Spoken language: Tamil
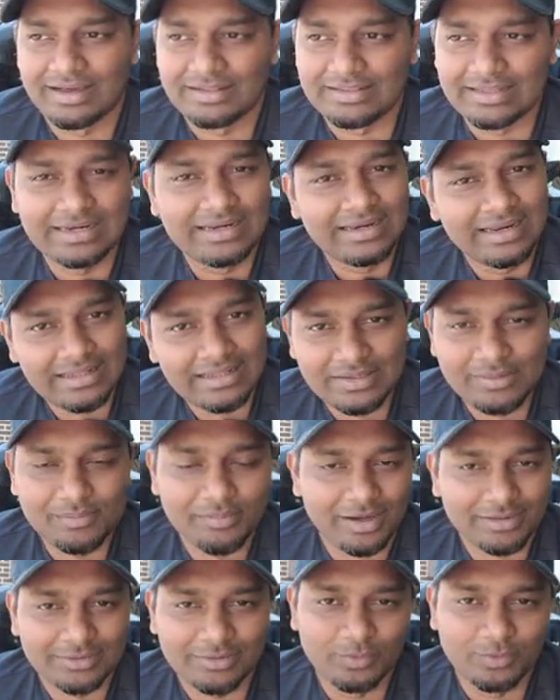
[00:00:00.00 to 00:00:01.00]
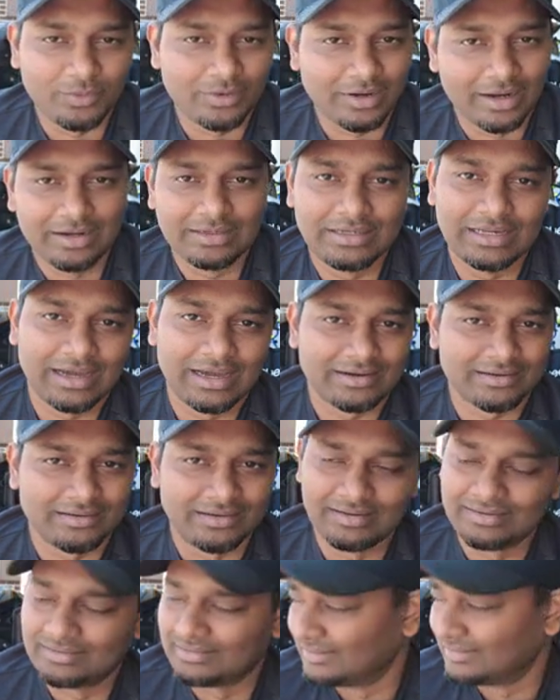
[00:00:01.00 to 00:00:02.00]
அதெல்லாத்தையும் பார்த்த ஒரு ஆள்
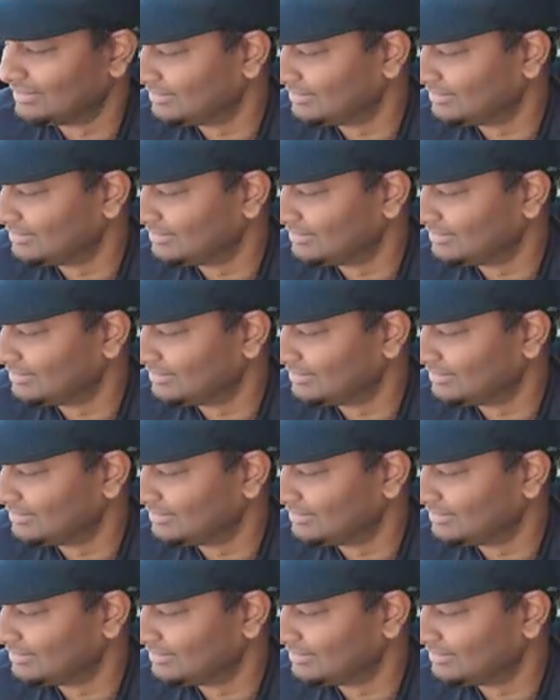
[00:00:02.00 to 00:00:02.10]
யாருன்னா